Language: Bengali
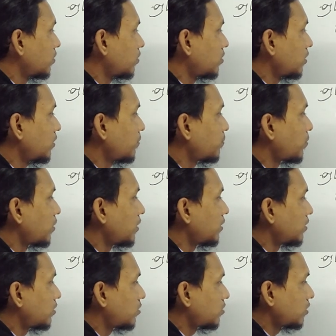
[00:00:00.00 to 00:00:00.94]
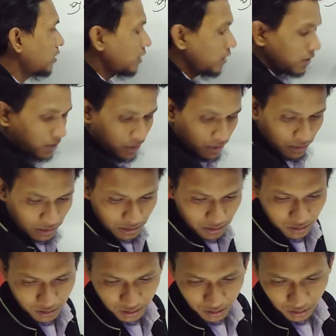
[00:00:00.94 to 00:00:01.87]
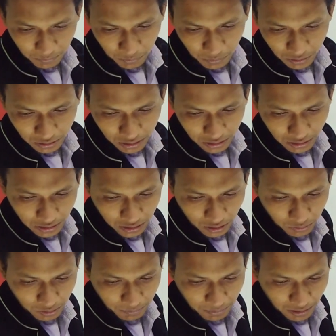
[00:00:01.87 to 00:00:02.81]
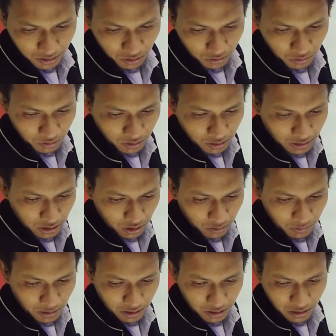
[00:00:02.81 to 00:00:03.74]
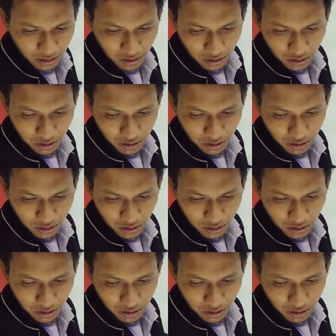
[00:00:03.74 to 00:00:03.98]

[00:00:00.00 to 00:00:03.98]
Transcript: থ্রি পয়েন্ট থ্রি 3.3 10 to power minus 10 to the power